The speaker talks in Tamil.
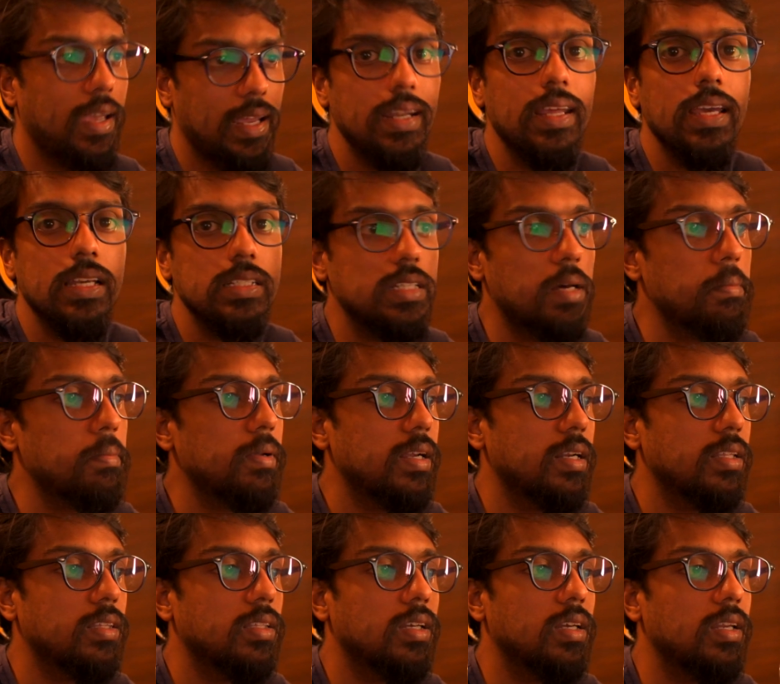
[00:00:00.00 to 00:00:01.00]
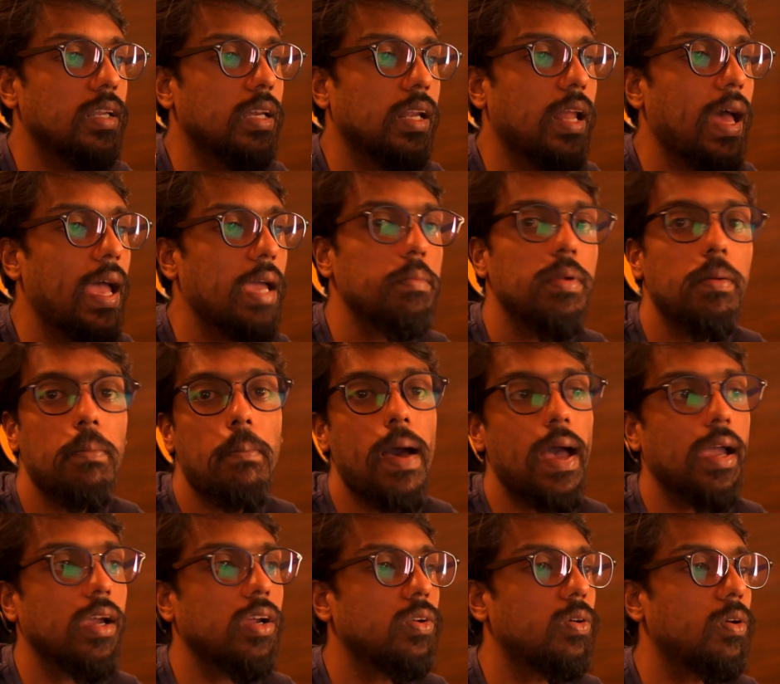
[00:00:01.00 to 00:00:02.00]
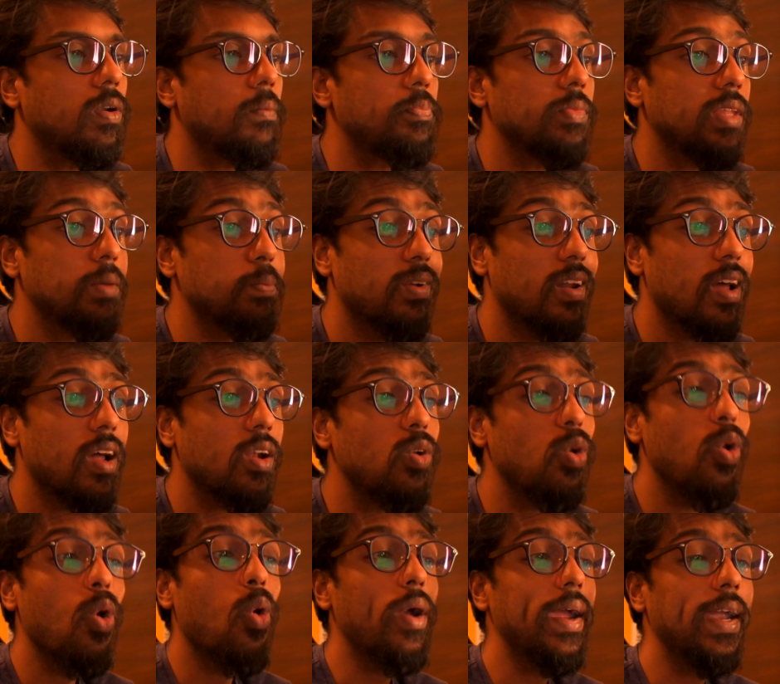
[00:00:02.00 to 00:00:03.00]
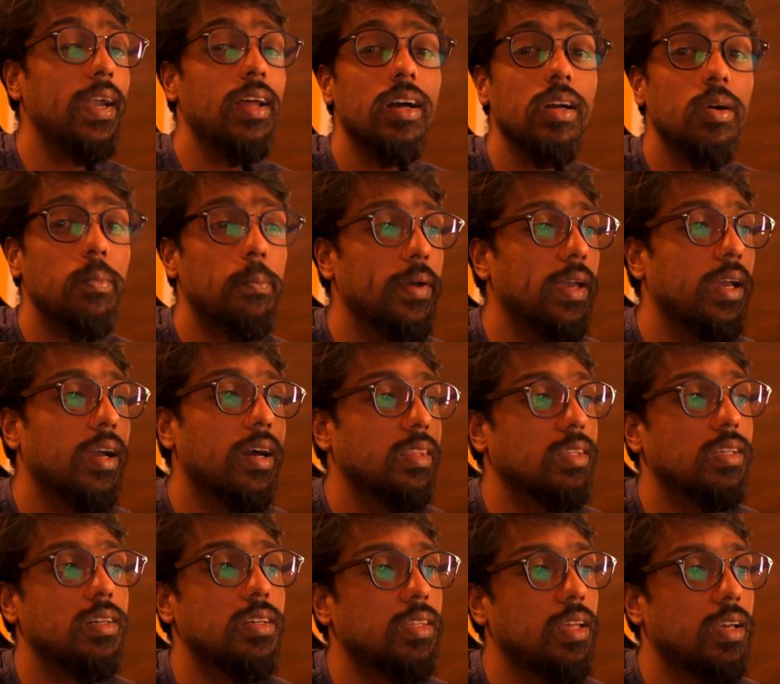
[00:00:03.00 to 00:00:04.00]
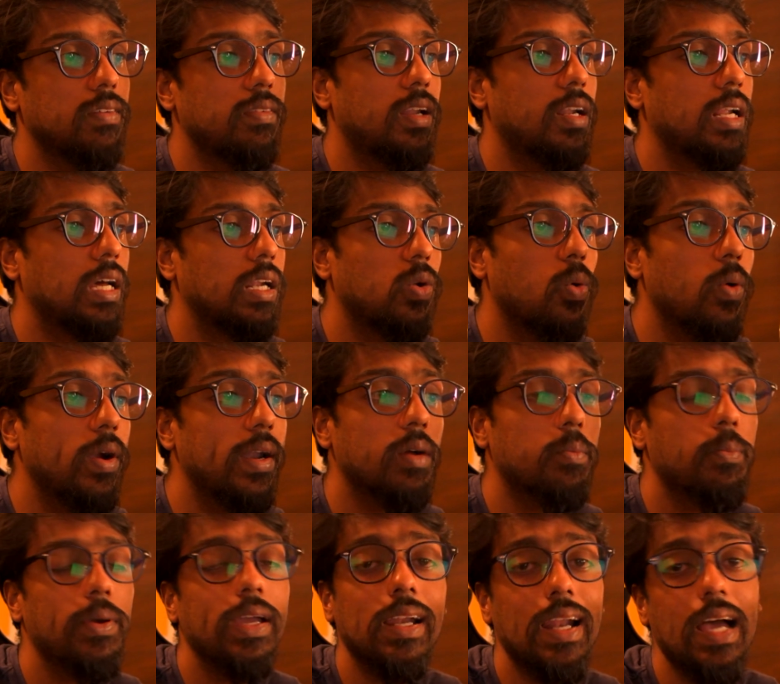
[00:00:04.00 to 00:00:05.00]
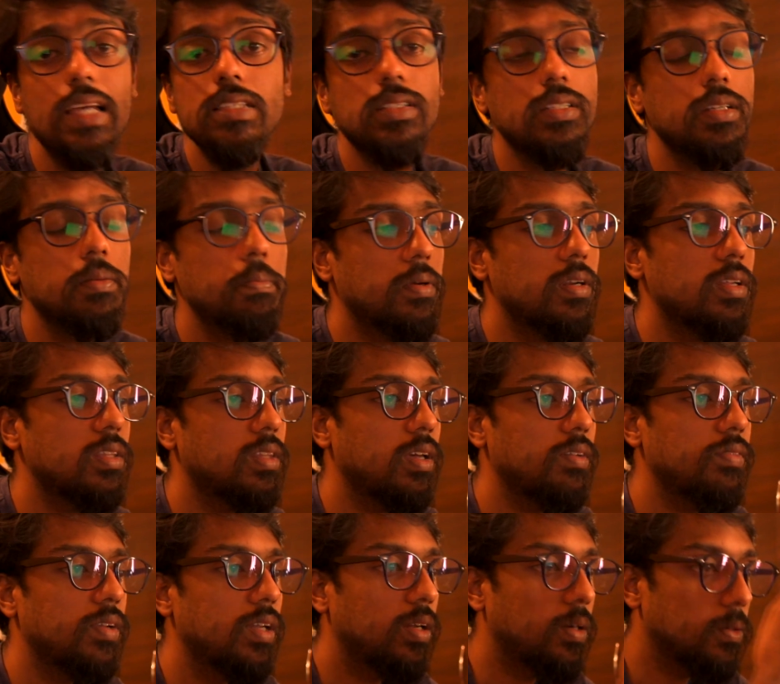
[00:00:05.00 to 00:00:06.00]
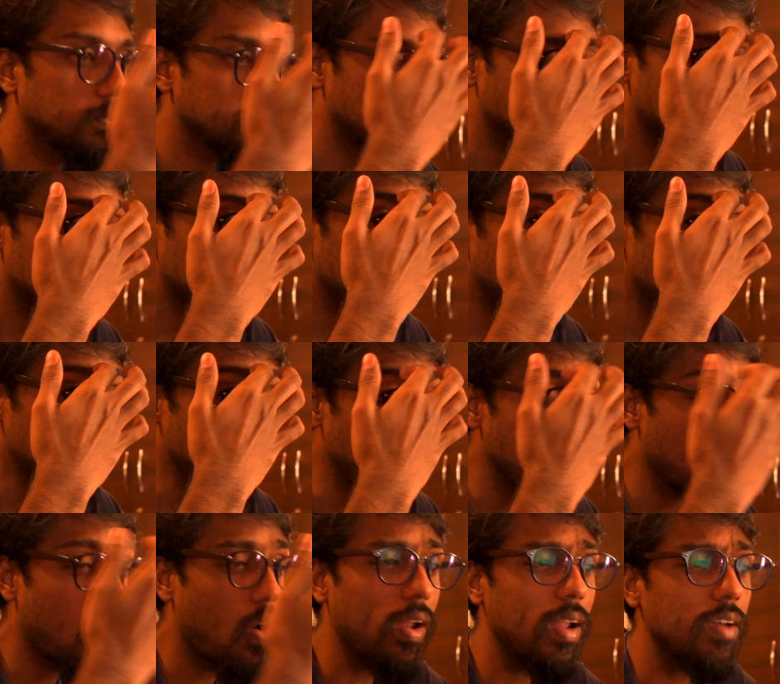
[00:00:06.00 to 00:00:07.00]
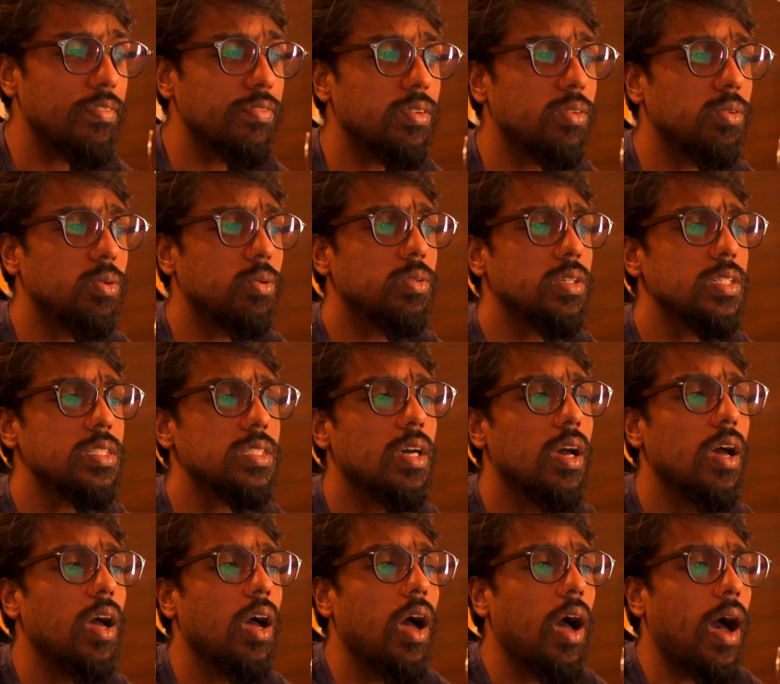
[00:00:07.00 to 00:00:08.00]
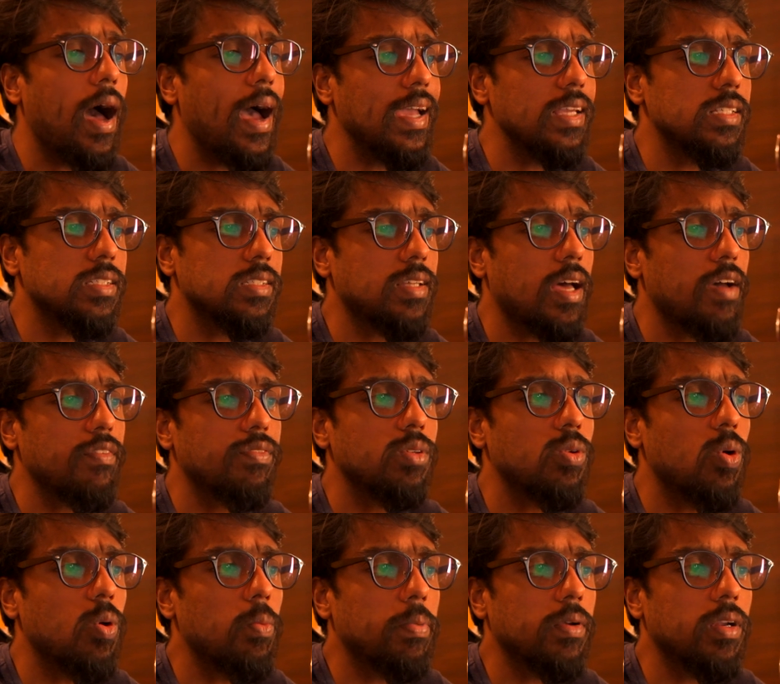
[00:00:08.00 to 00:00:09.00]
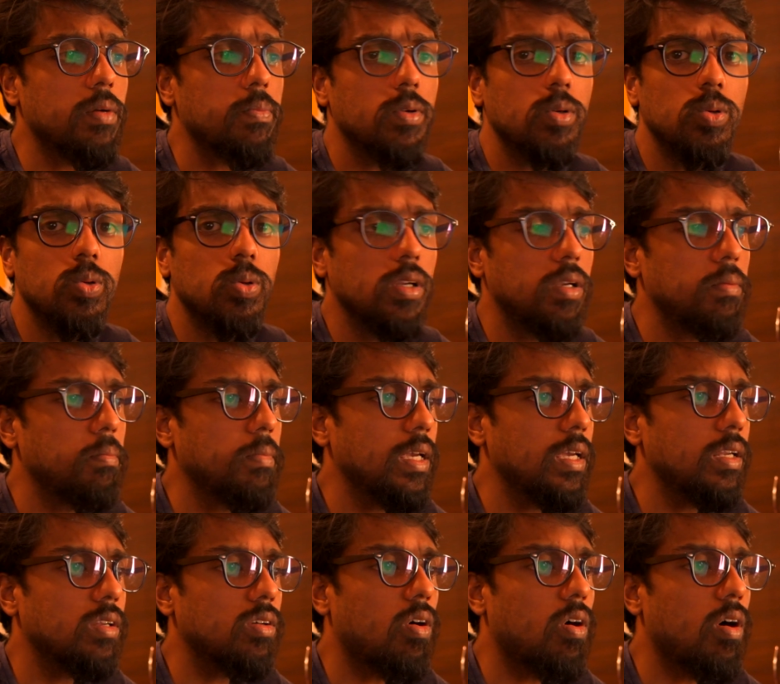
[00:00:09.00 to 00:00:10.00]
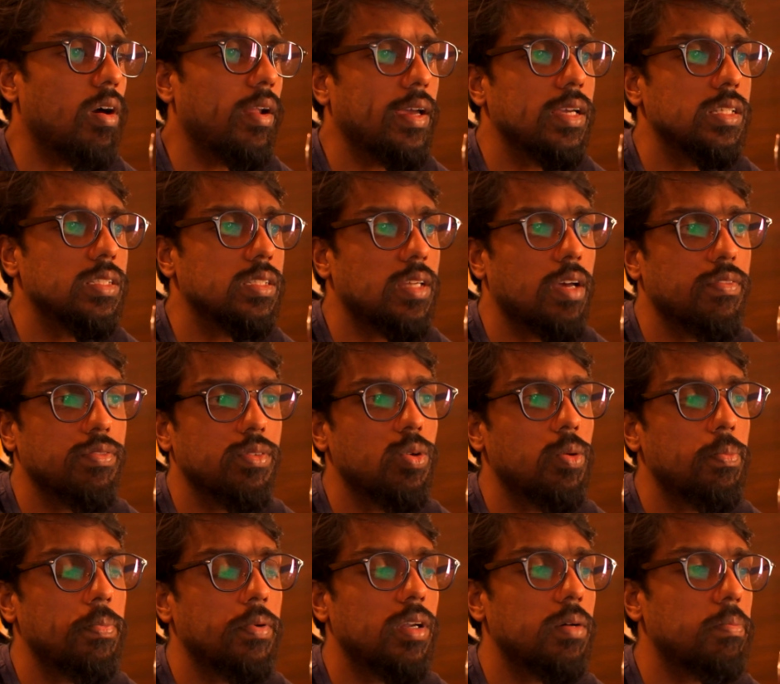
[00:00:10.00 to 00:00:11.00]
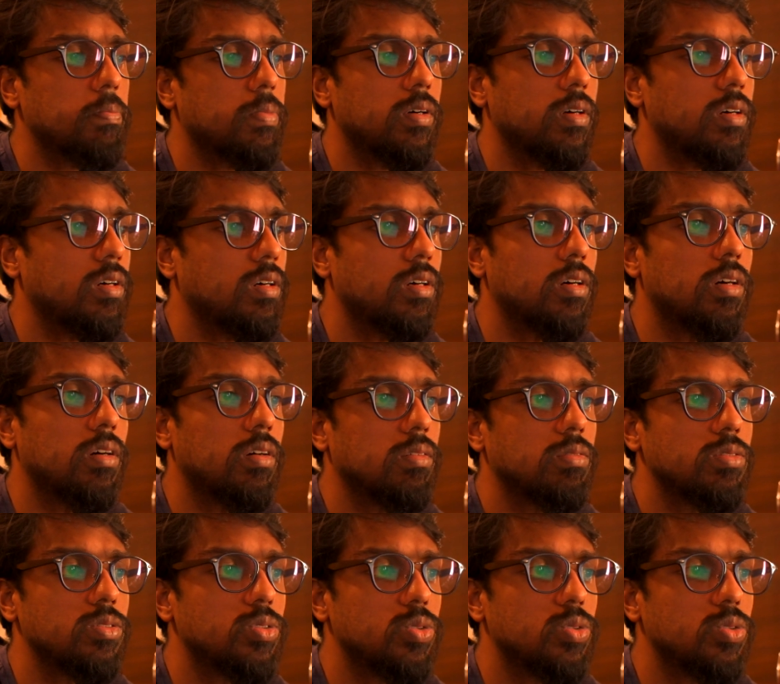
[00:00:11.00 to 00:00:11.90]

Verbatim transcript: என்ன எக்ஸாம்பிள் எடுத்துக்கிட்டிங்கன்னா ஐ மீன் பெங்களூர் இப்போ நான் நொய்டாக்கு போய் கற்றுக்க தேவையில்லை நான் நொய்டாக்கு போய் கிளாஸ் அட்டன் பண்ண தேவையில்லை ஆல் ஹேவ் டு டூ இஸ் I just have to open up a Google Meet or I just have to open up a